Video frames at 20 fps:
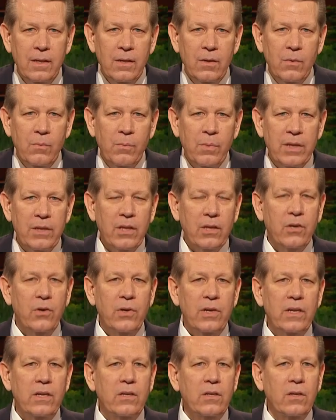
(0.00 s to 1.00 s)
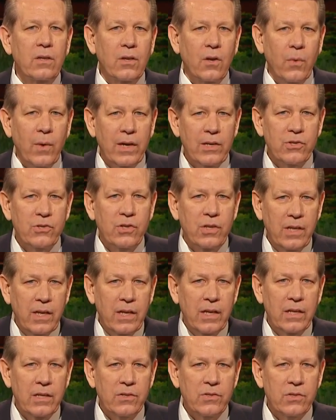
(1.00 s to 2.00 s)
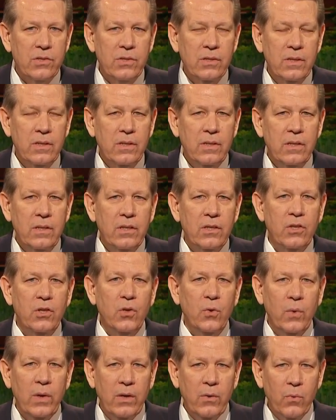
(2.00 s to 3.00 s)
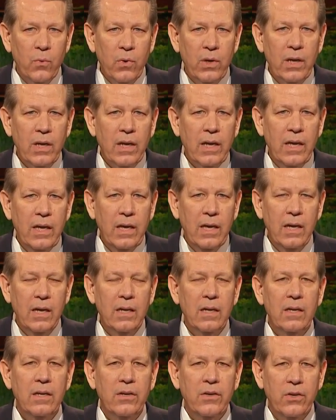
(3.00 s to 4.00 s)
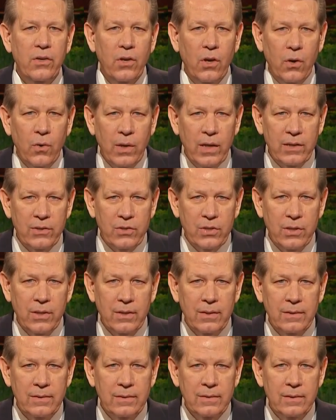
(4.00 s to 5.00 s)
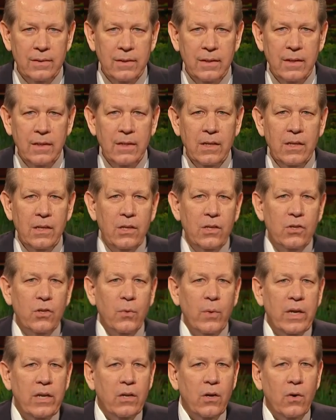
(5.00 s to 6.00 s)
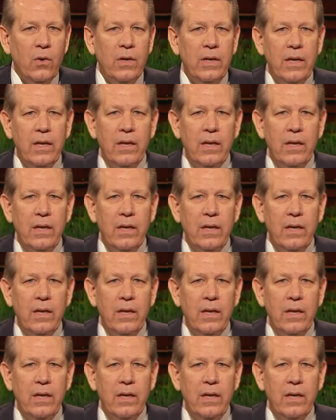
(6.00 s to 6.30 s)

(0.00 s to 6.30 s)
più spesso in questa Chiesa. Ma la domanda cruciale è, sappiamo davvero di esserlo?